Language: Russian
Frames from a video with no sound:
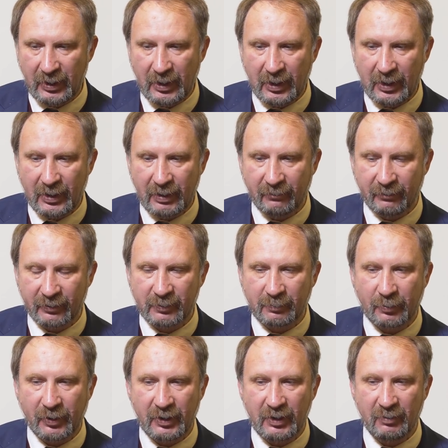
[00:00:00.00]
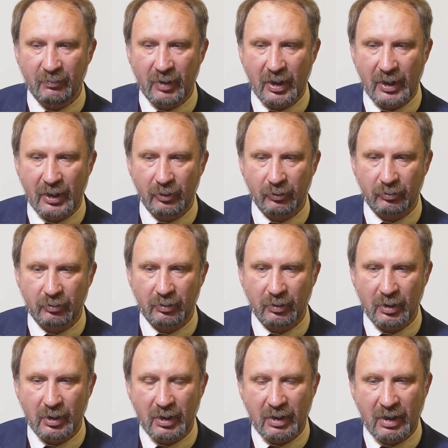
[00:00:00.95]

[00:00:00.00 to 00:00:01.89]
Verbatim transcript: или воспринимают